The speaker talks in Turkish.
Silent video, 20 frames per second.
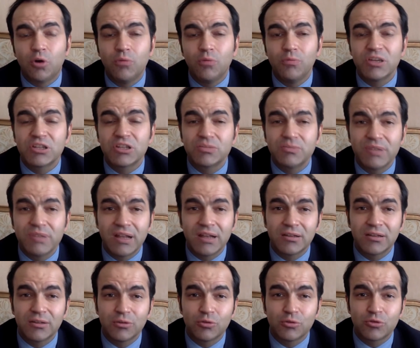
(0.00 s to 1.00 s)
15
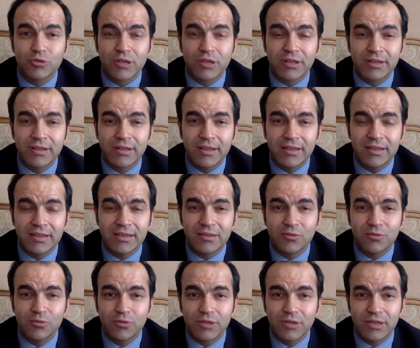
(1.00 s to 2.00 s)
milyar doların üzerinde
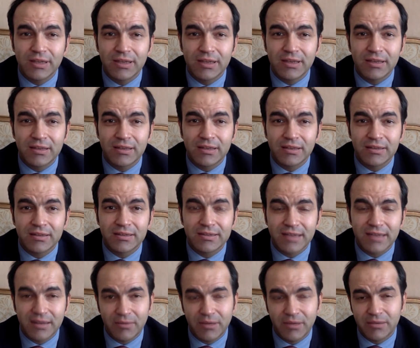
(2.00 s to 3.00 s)
iki ülkede
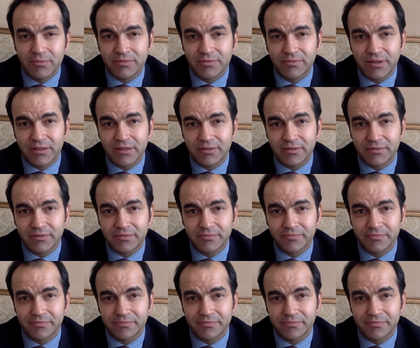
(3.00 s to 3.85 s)
sermayemiz var.